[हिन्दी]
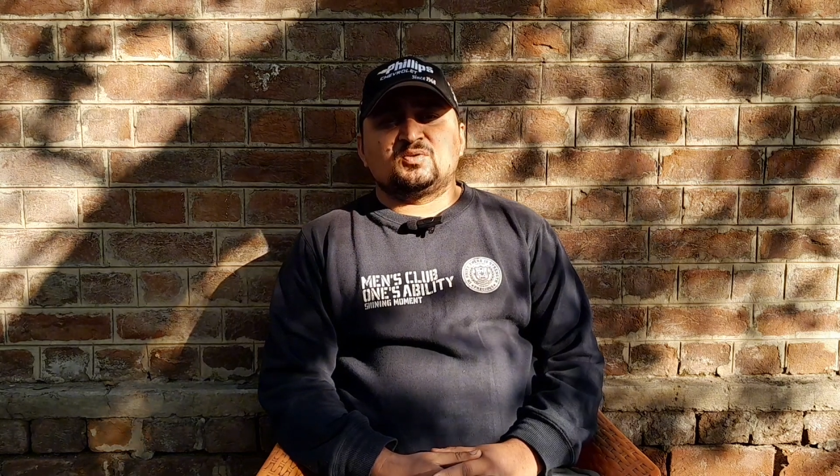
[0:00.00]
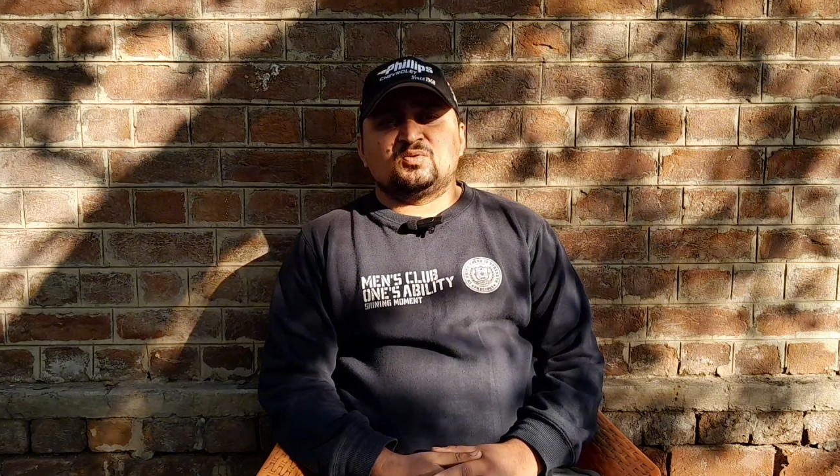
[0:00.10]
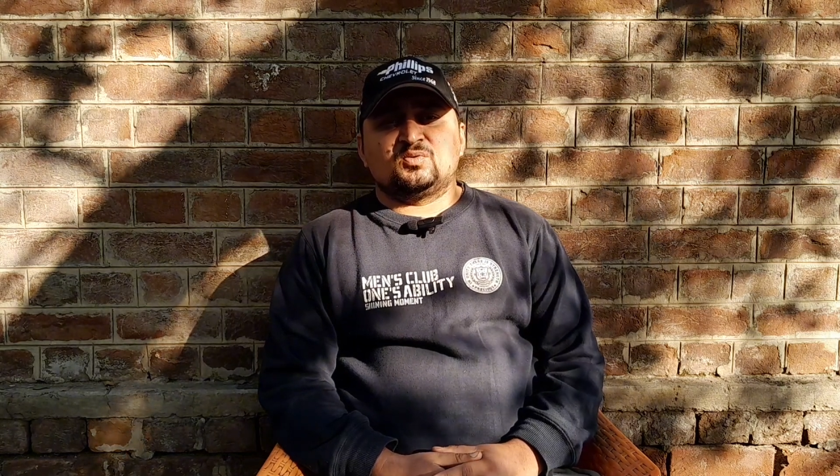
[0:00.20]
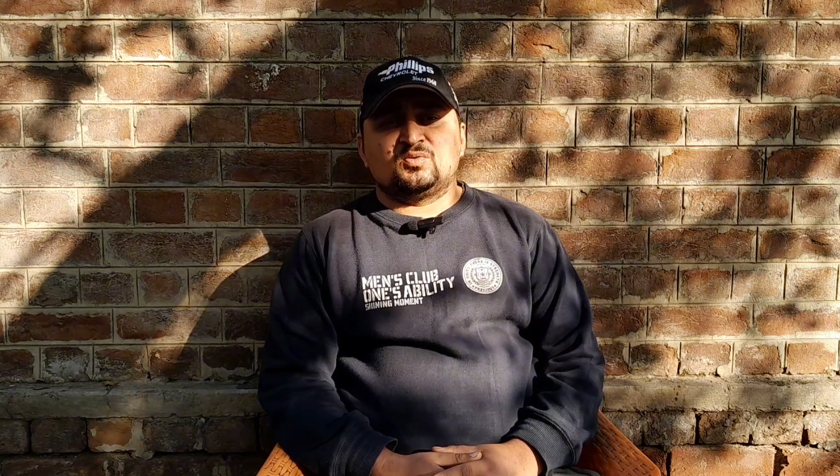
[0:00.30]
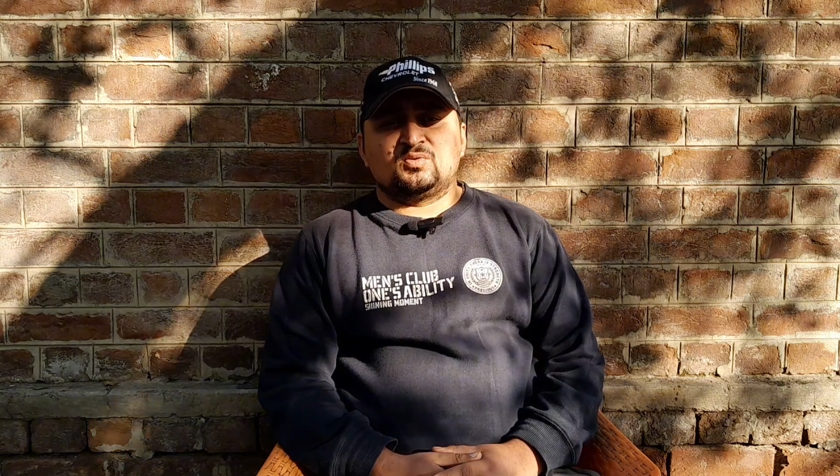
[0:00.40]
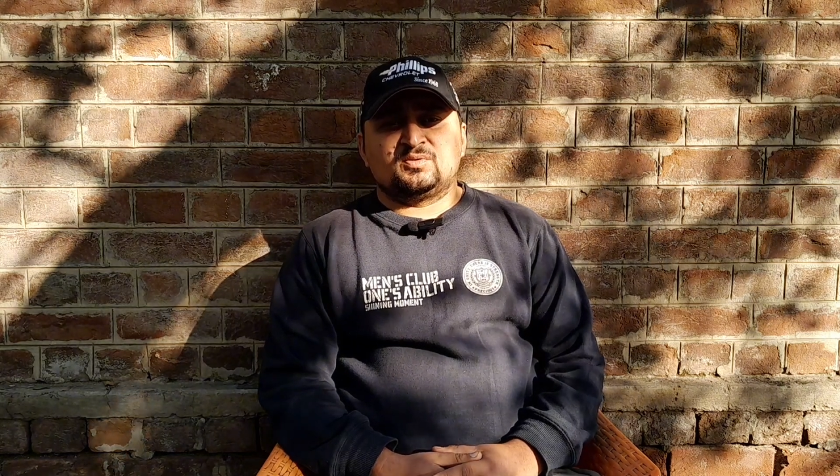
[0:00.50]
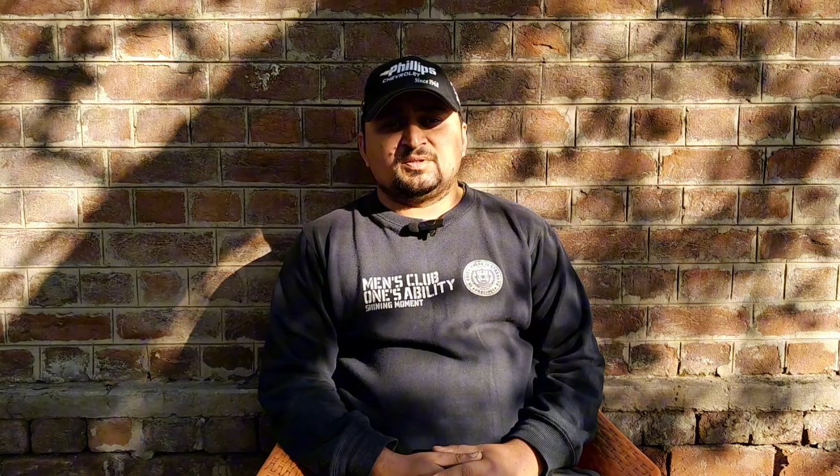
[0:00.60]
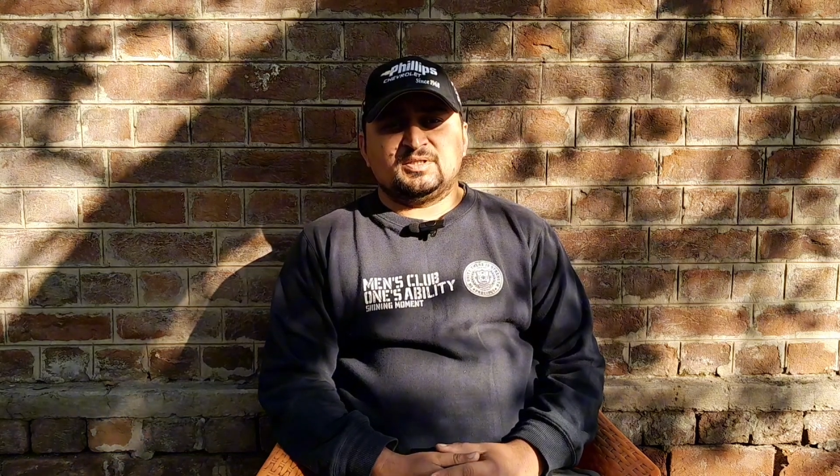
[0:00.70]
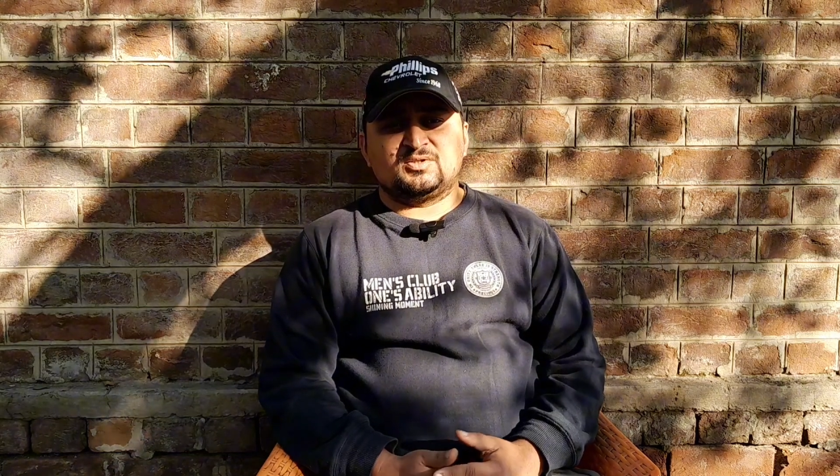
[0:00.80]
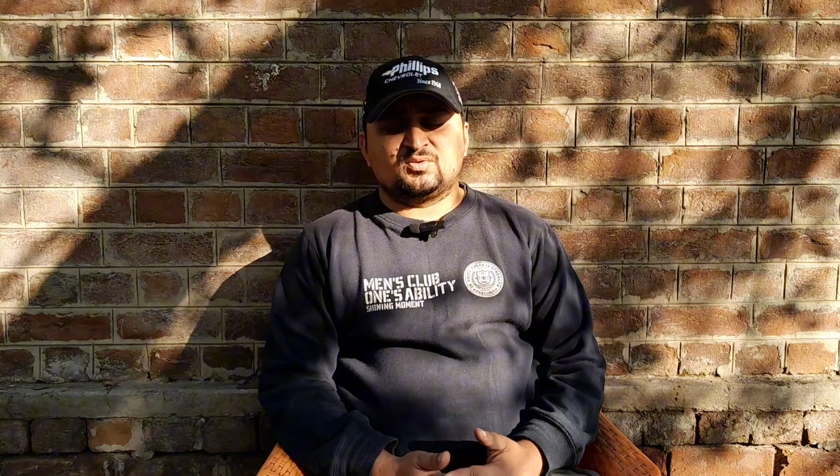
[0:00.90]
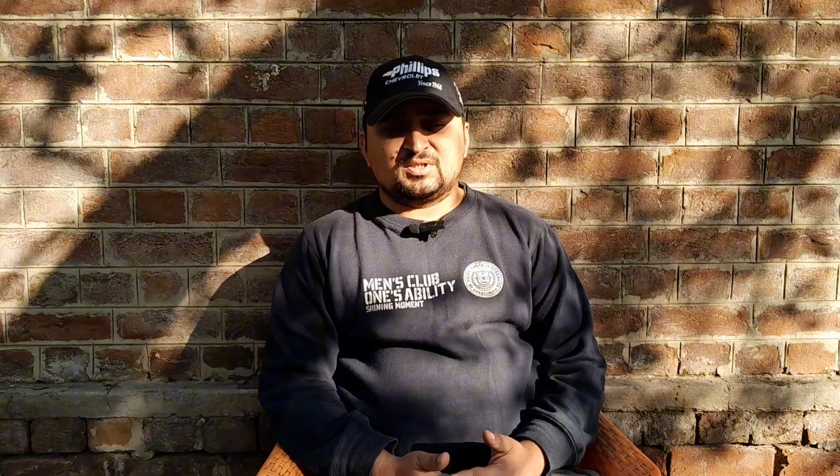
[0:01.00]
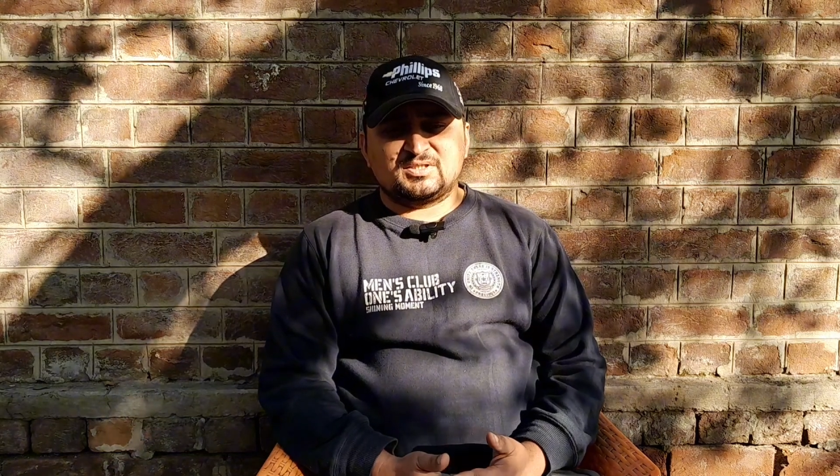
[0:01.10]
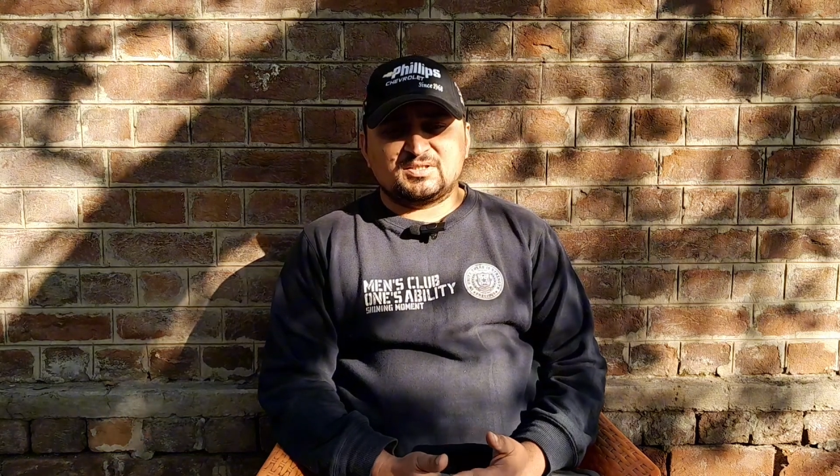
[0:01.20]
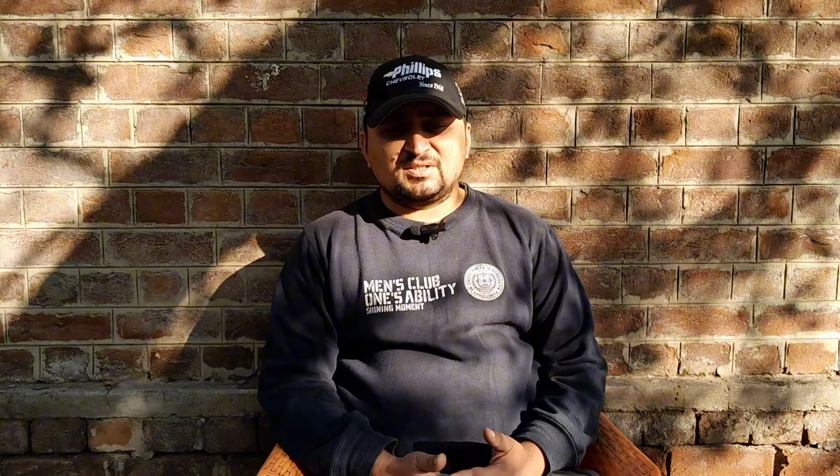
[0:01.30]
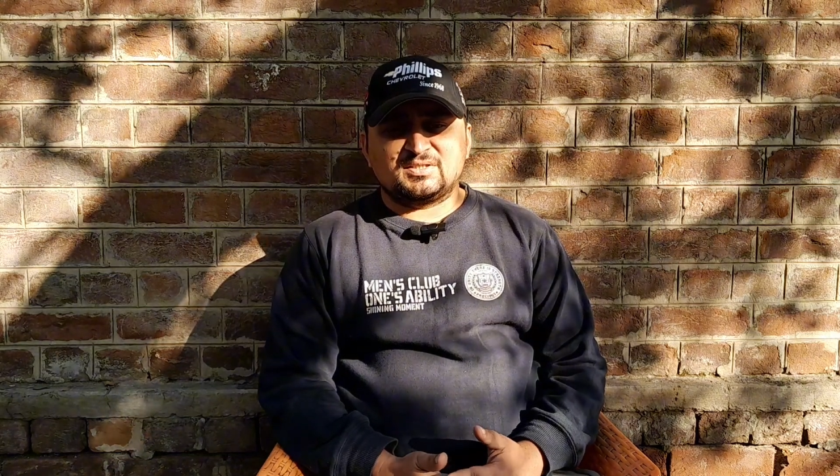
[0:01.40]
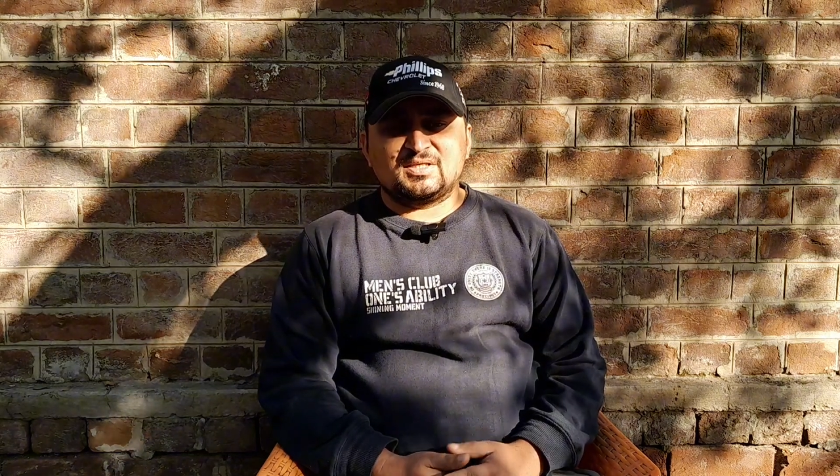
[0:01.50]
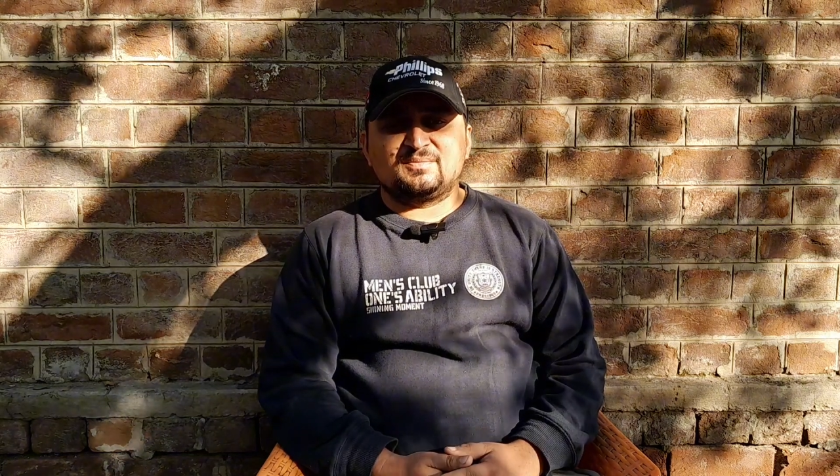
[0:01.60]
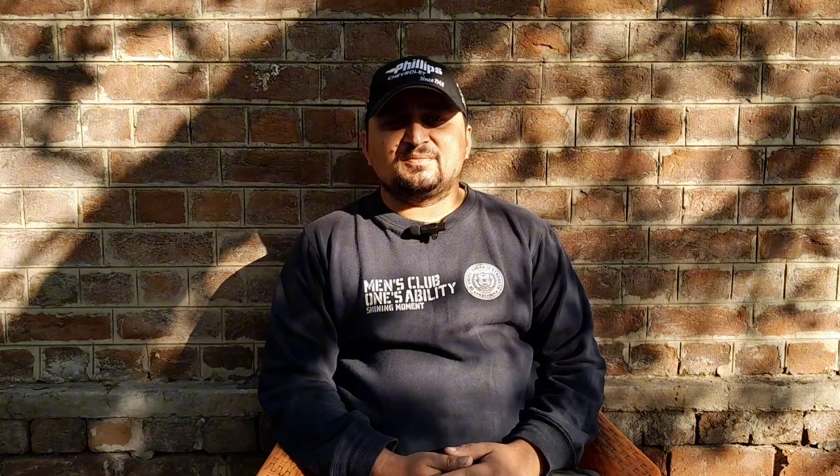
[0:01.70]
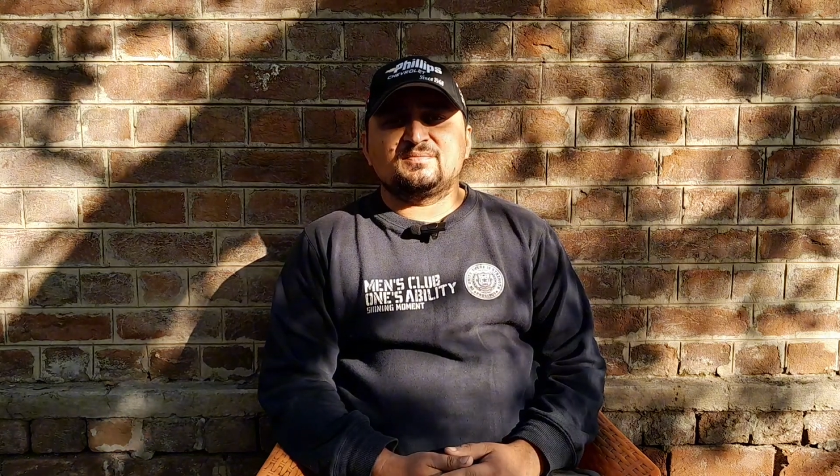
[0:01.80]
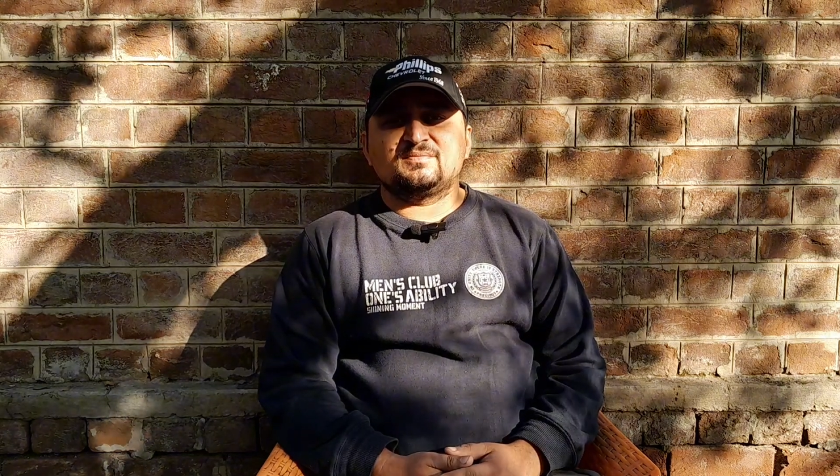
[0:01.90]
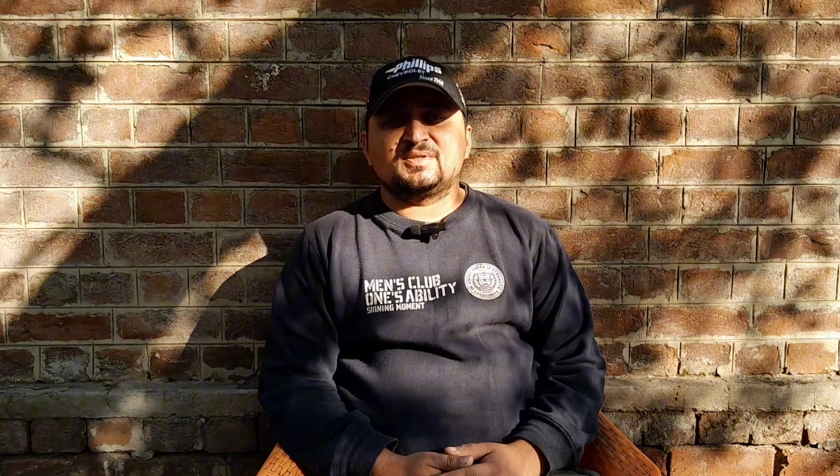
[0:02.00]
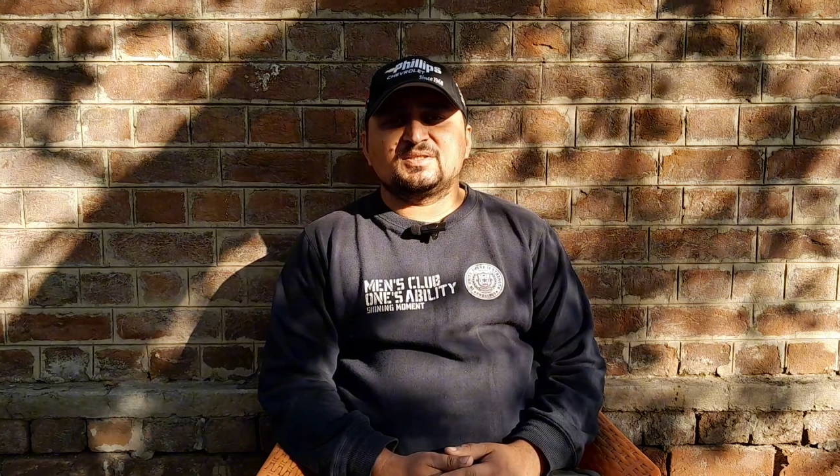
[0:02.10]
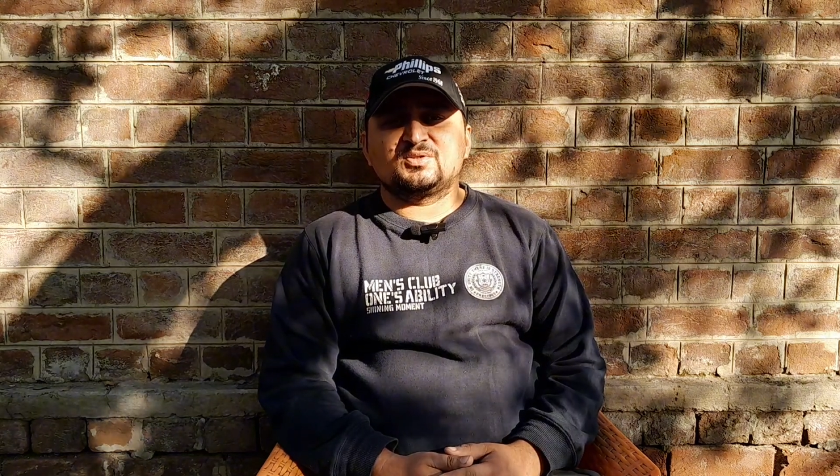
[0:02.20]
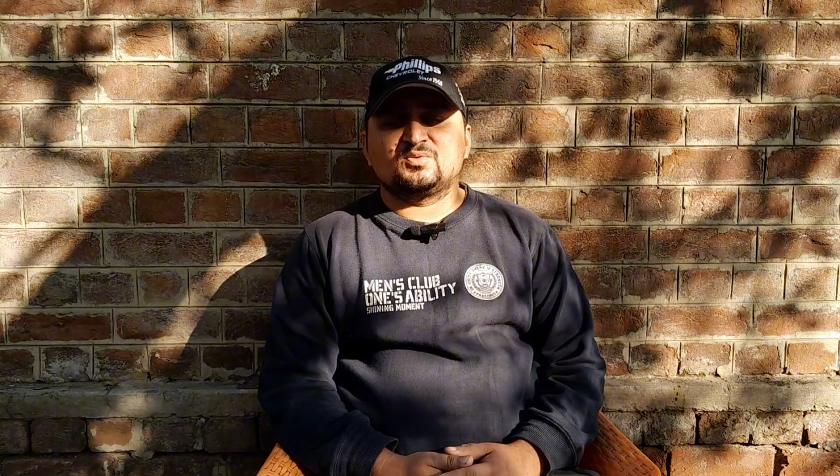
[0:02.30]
तो एक छोटा सा सिलसिला मैंने